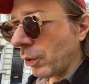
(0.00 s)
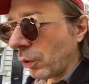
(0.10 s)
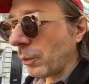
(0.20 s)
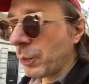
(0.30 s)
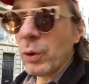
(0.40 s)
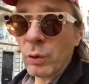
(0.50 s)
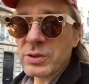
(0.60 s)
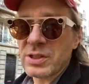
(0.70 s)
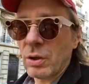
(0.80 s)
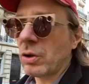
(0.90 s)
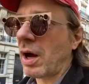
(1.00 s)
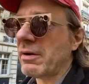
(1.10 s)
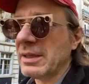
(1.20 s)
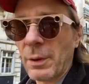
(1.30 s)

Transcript: on peut aussi encore avoir des